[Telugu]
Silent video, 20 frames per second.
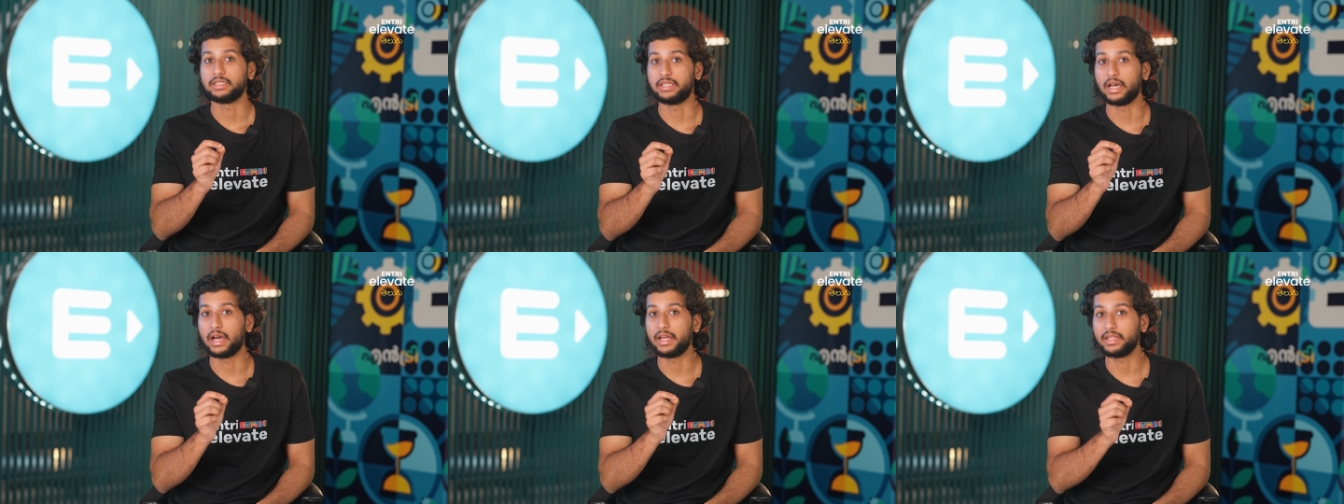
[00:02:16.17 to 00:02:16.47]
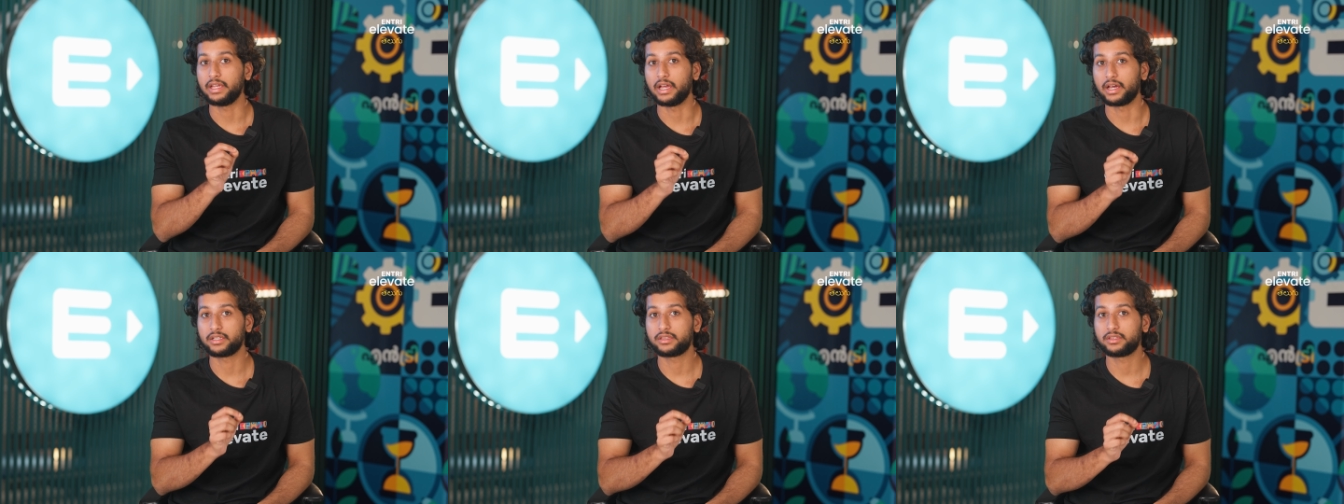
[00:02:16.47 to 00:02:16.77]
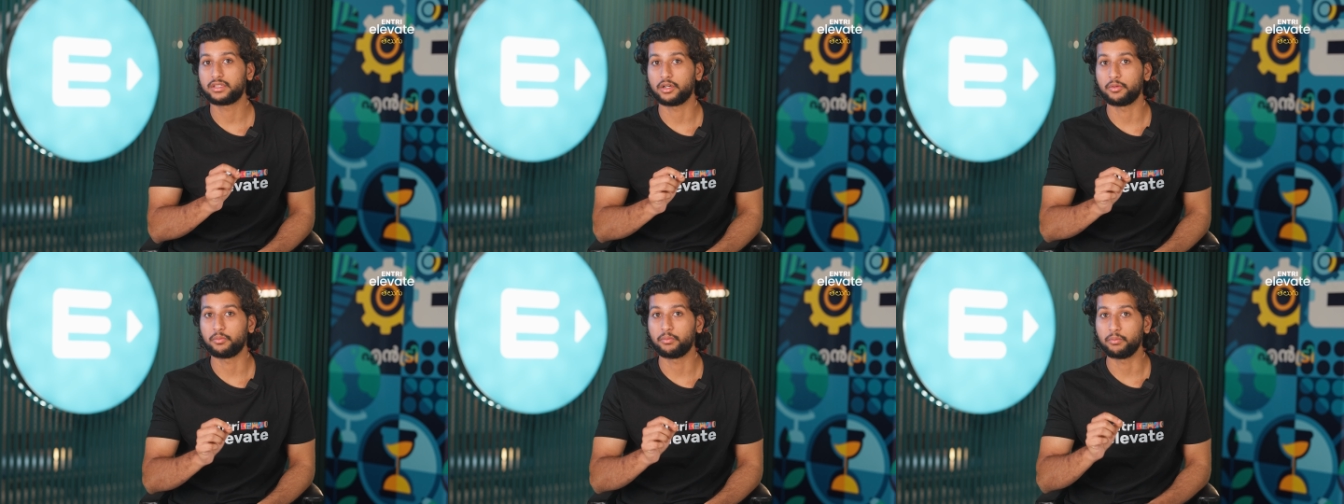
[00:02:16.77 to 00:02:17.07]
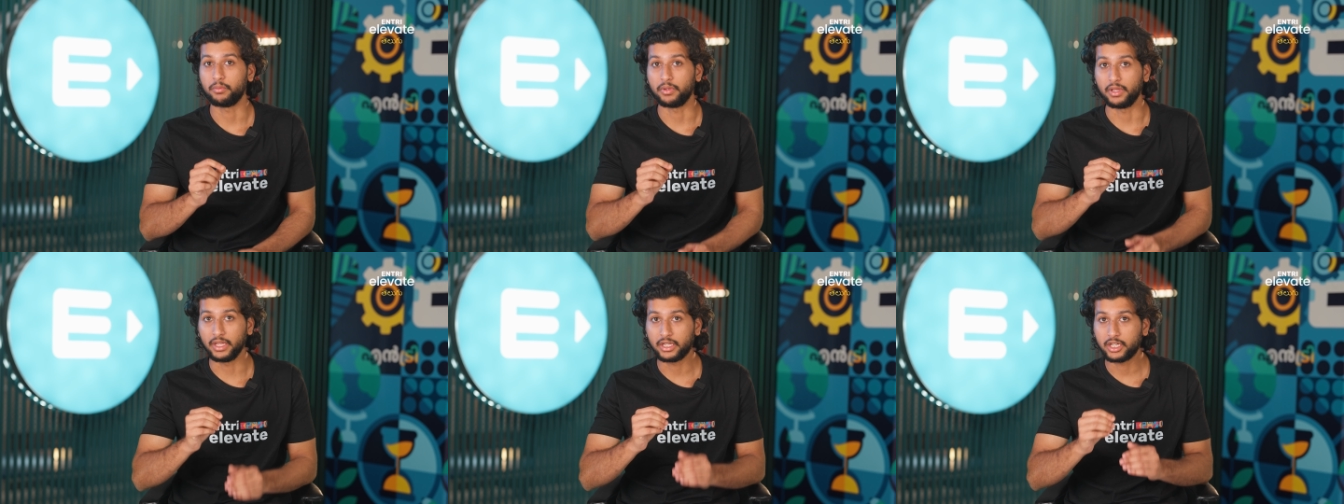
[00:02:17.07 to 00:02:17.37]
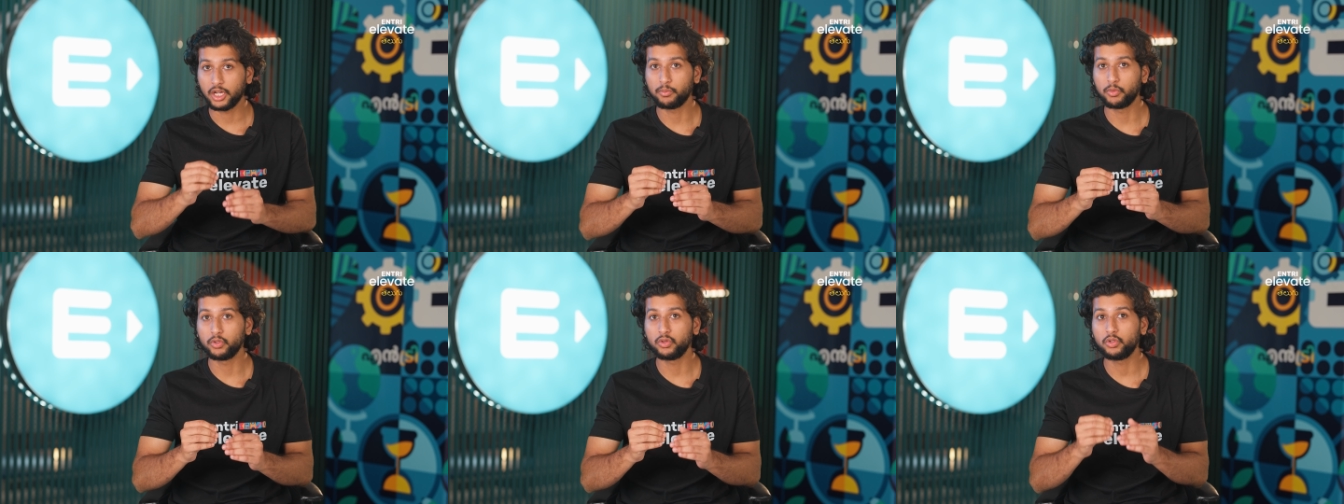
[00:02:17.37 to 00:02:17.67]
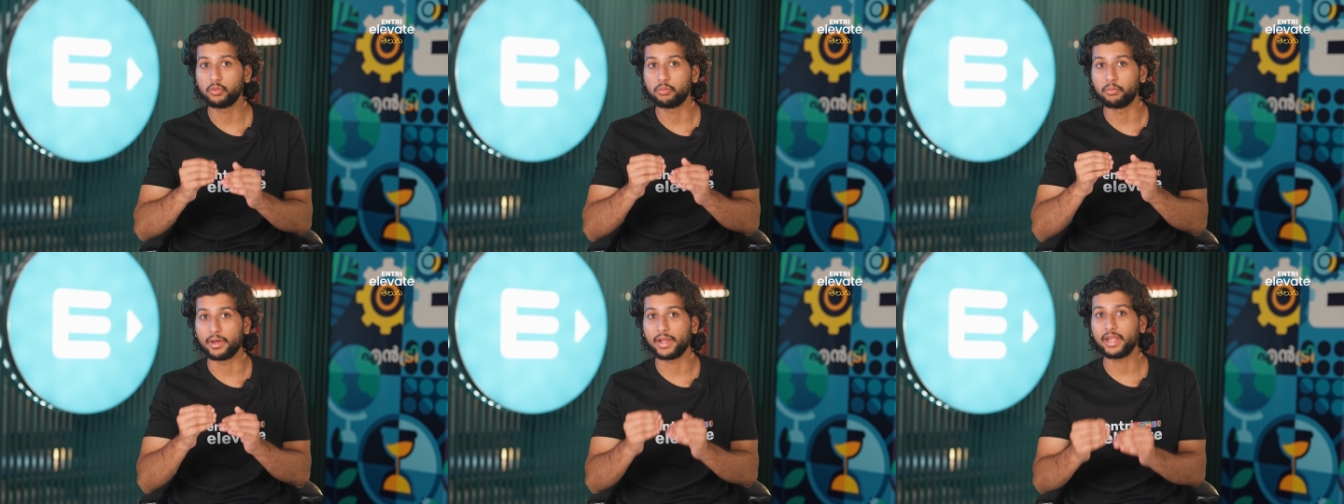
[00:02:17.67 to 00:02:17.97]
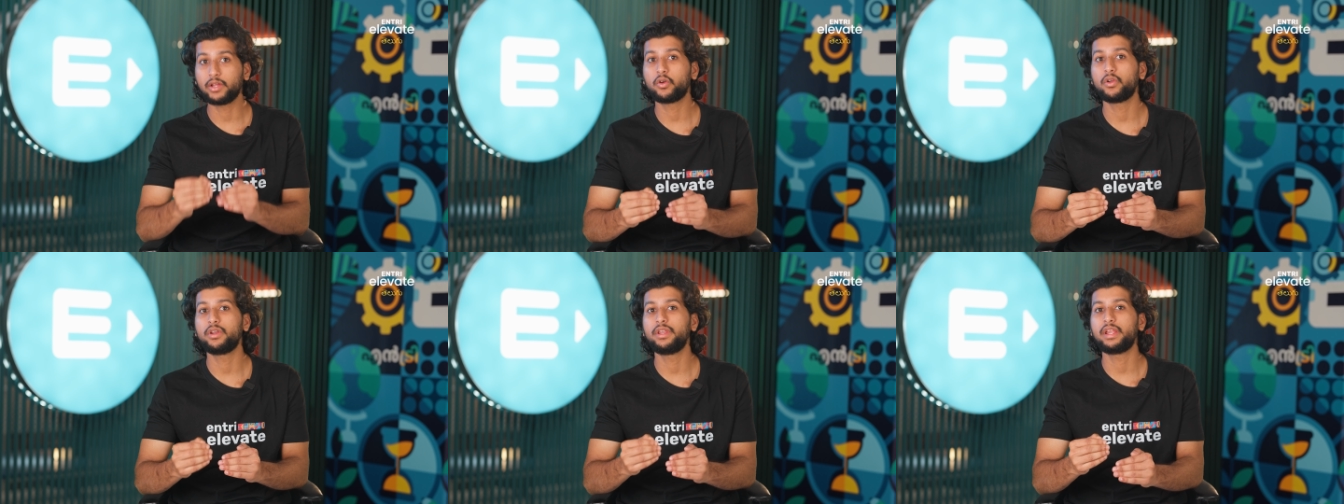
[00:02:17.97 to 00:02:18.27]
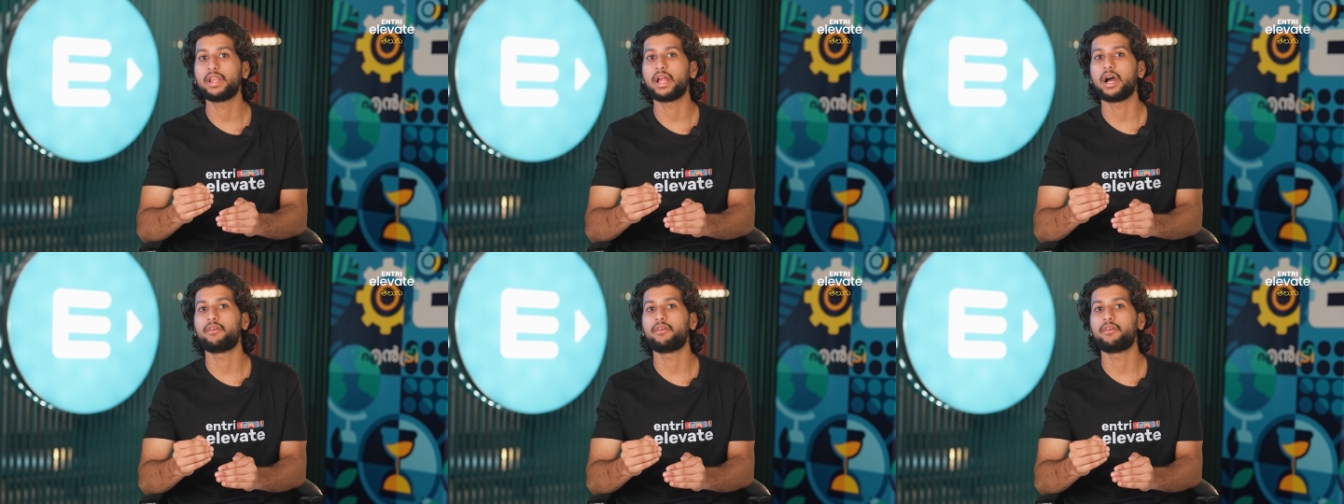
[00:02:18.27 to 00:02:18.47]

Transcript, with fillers: దాని అర్థం ఇక ముందు మరికొన్ని